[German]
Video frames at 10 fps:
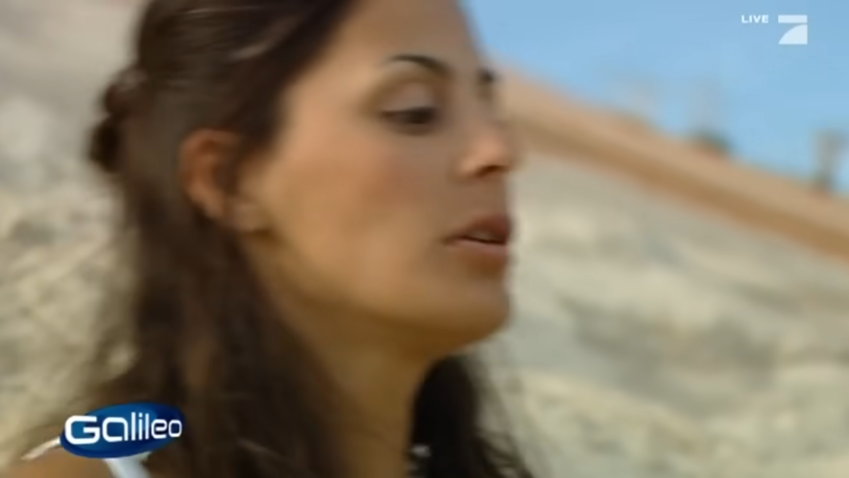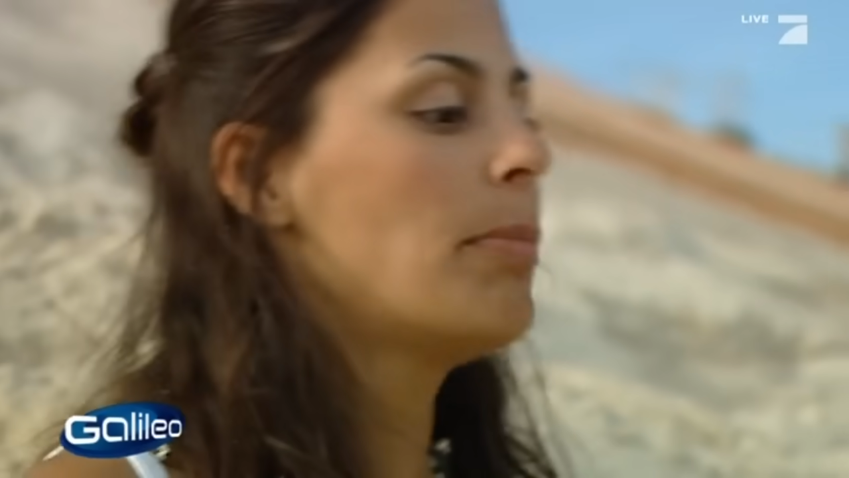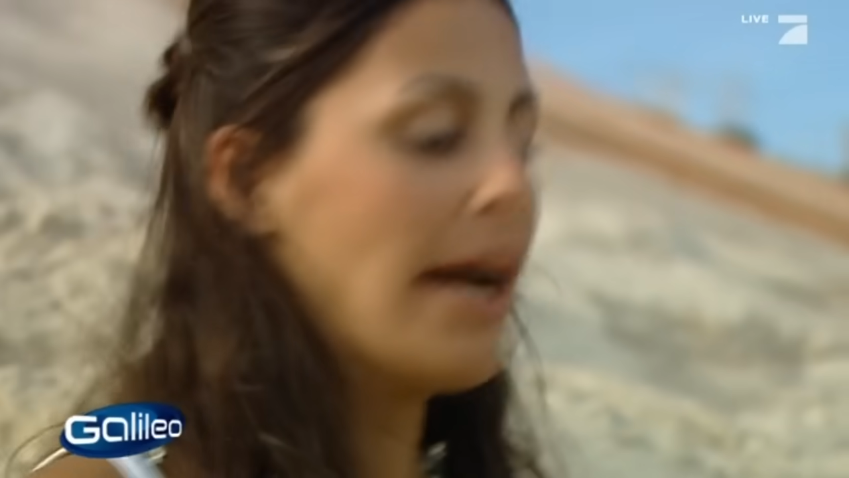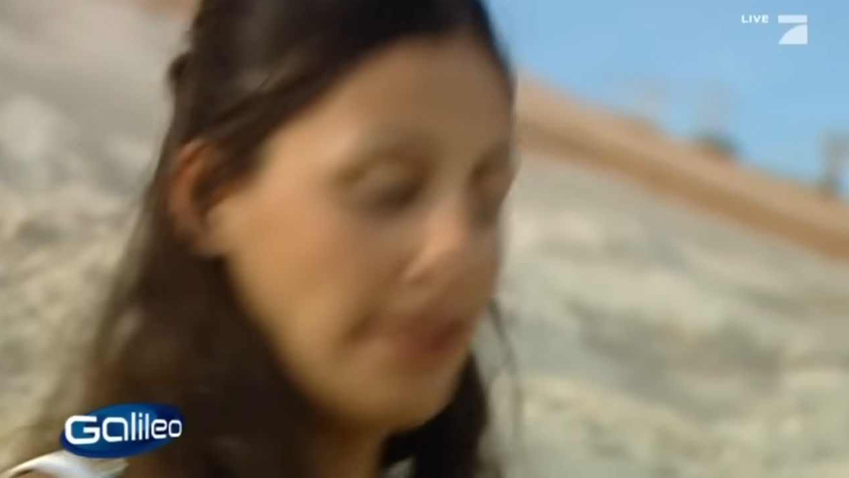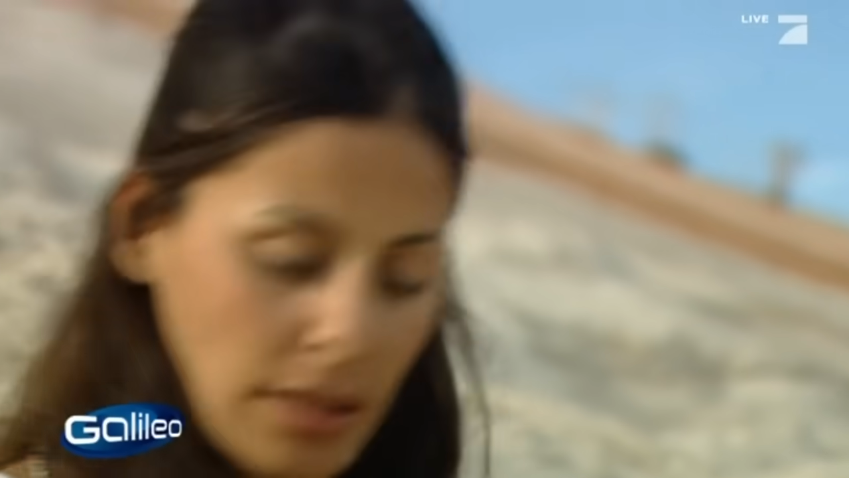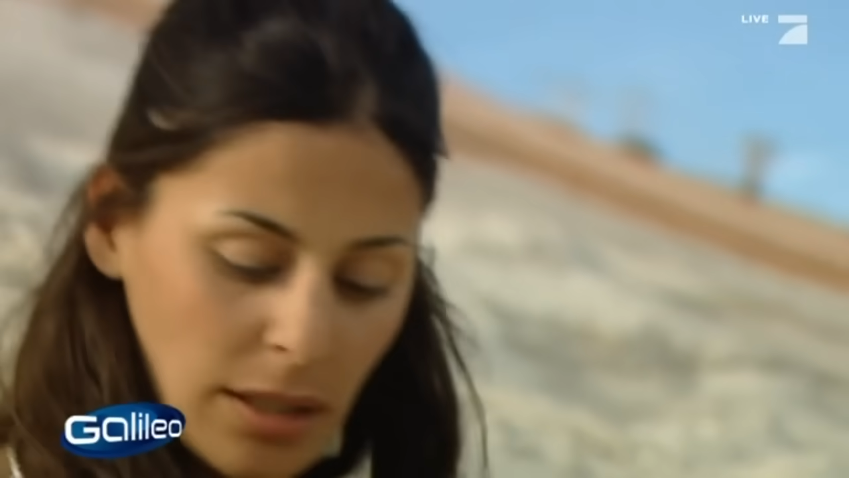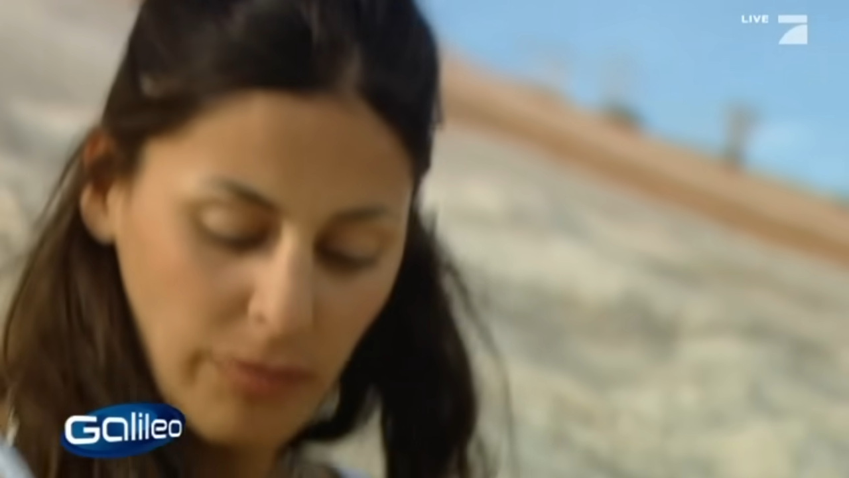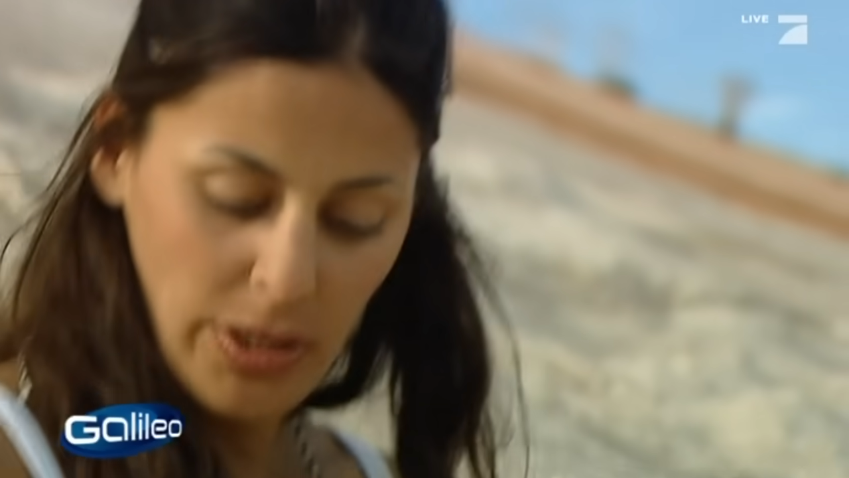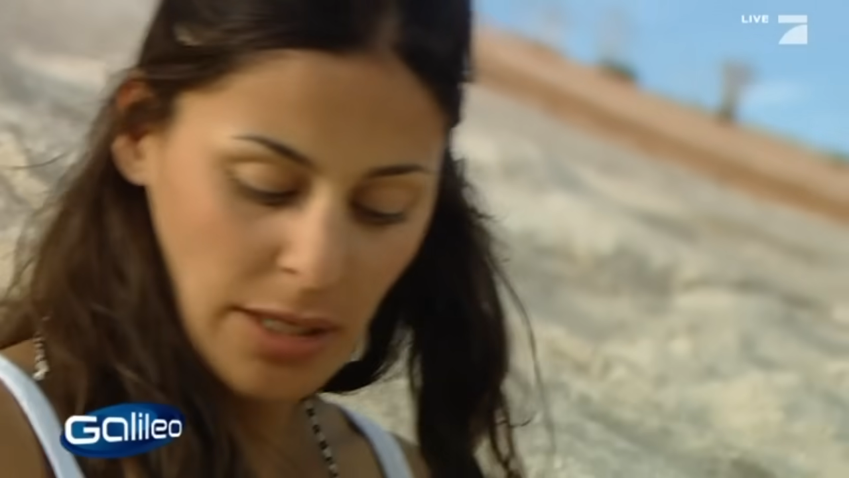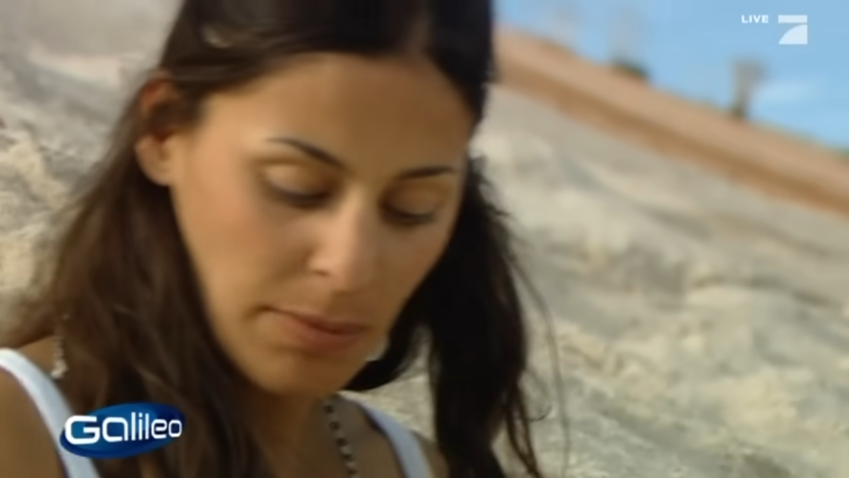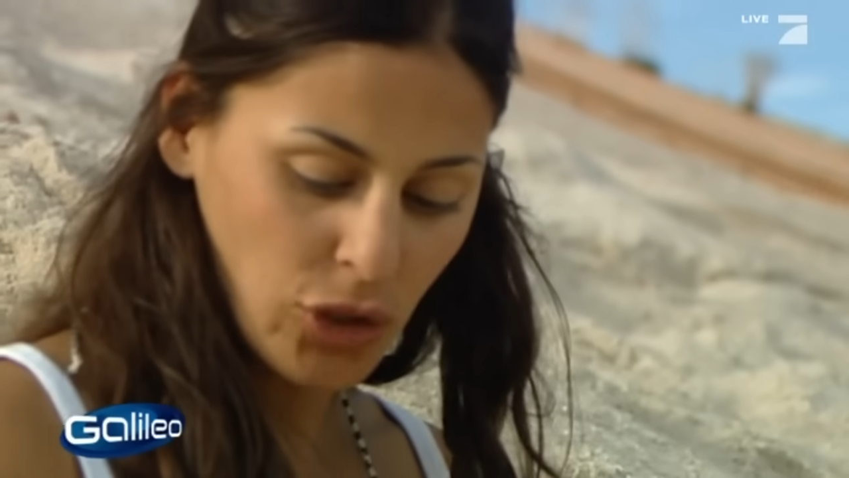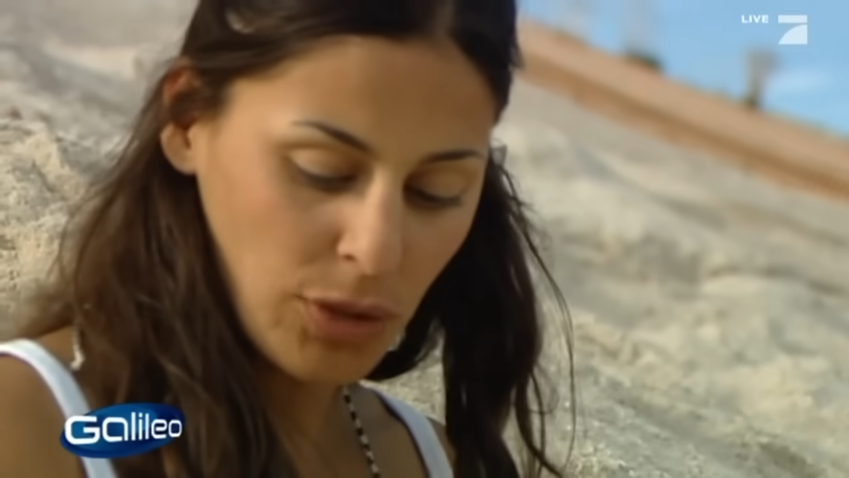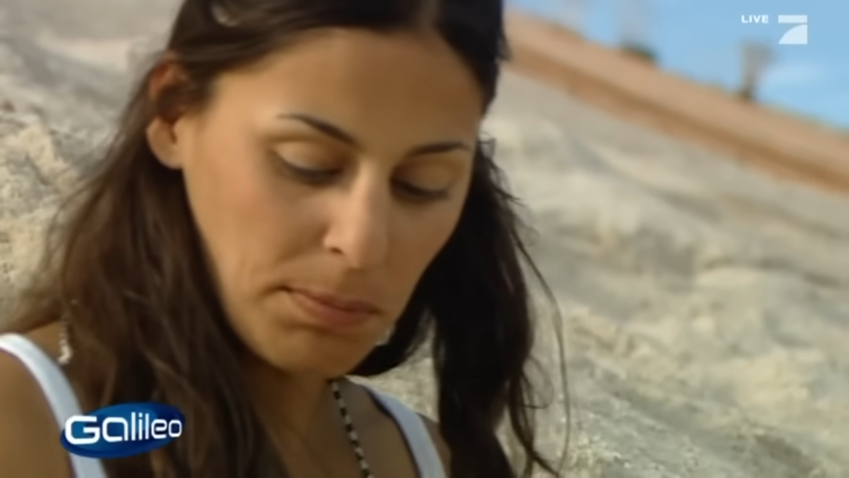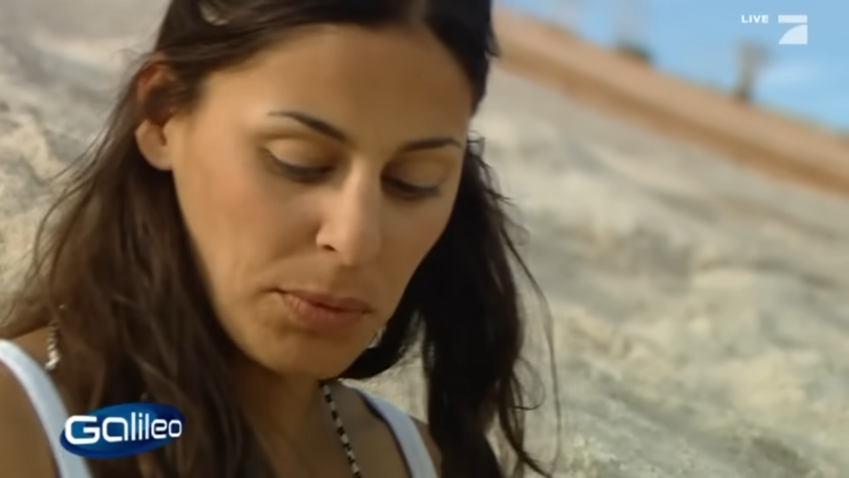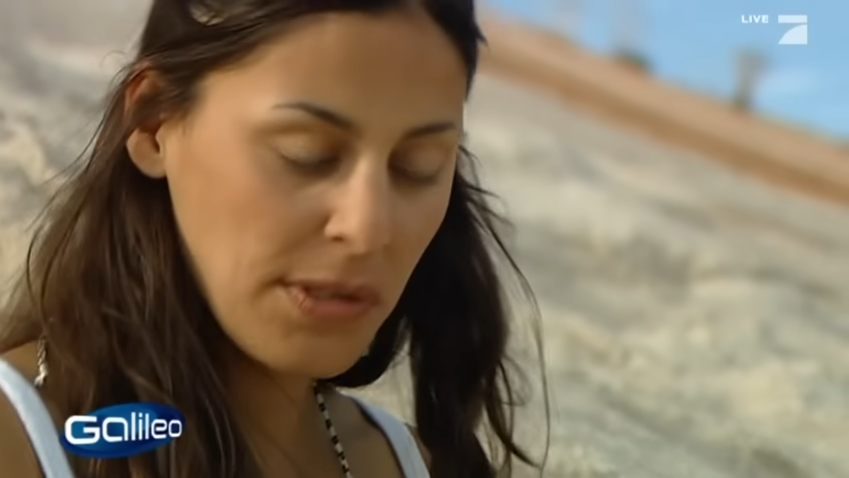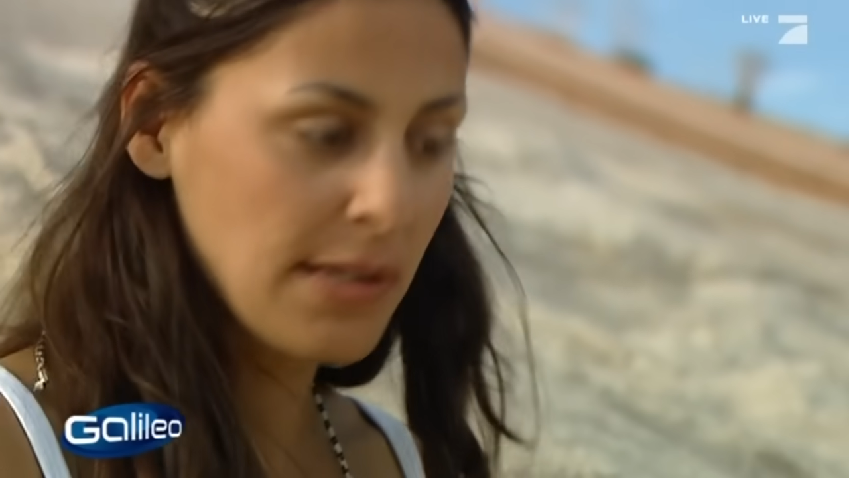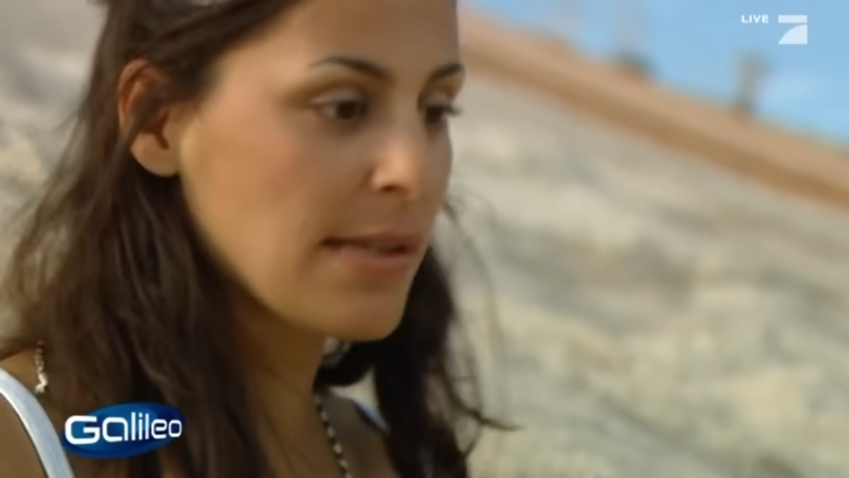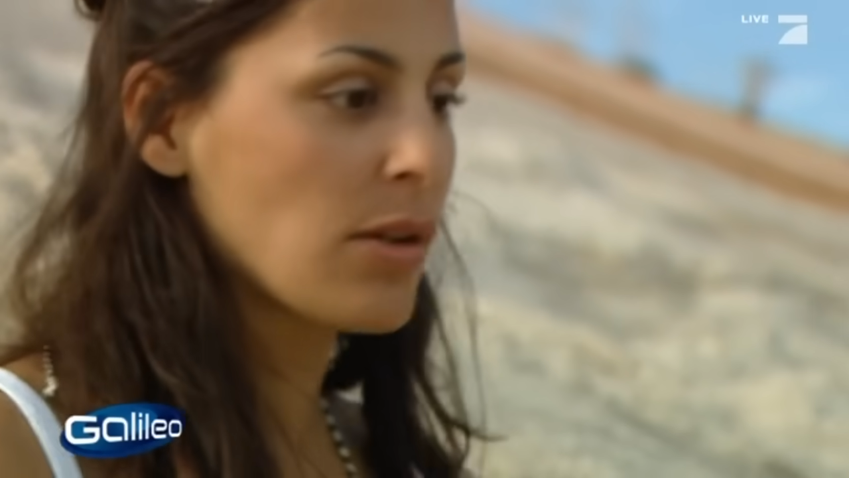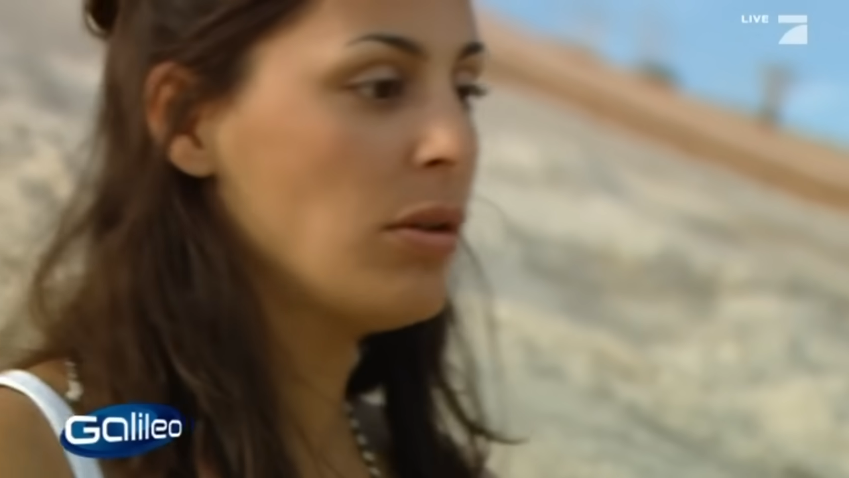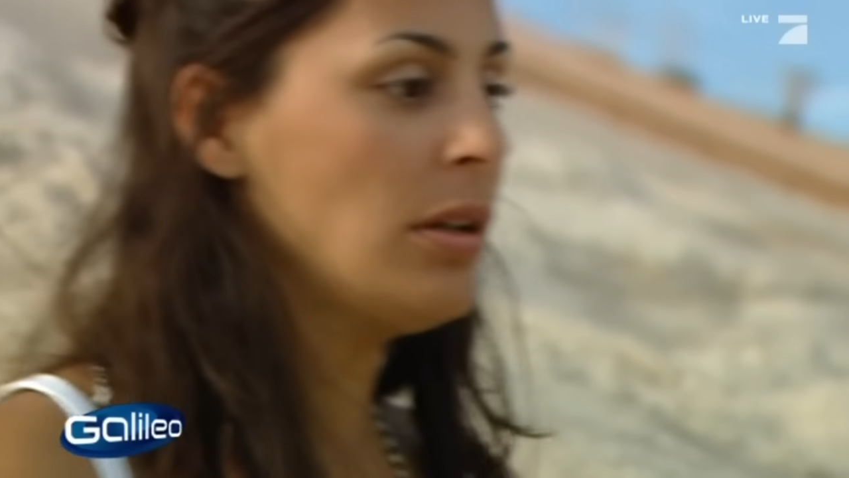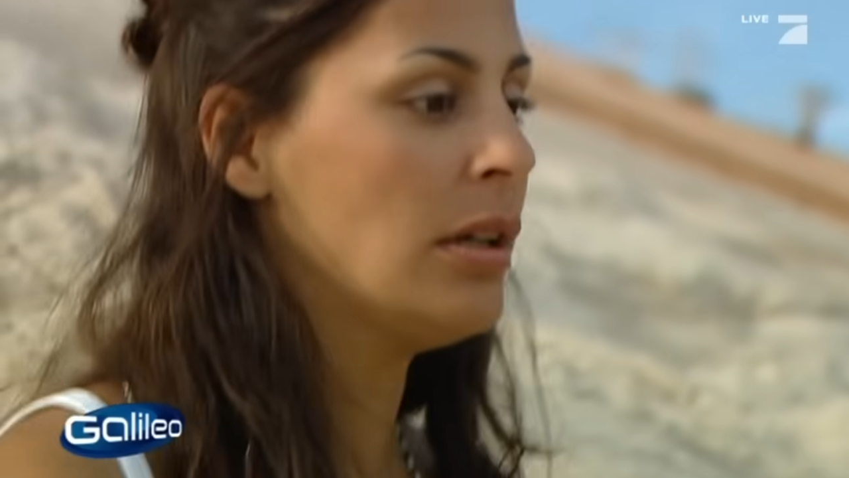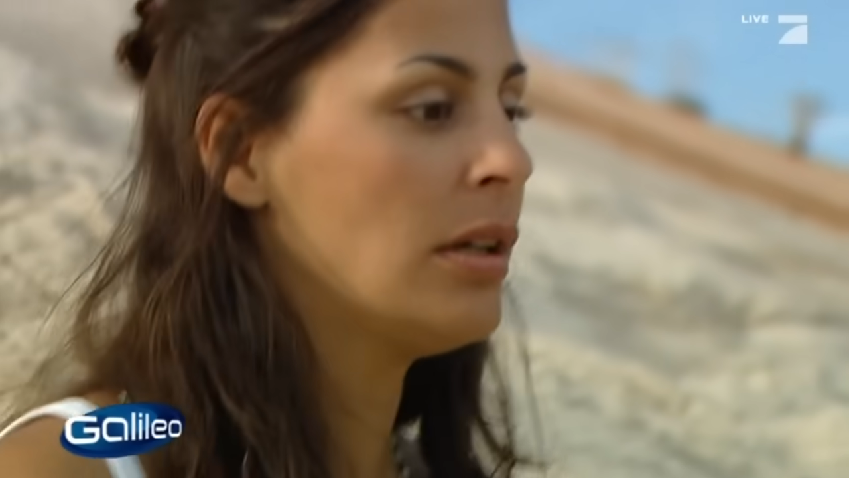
die Beine irgendwie in einer bestimmten Position.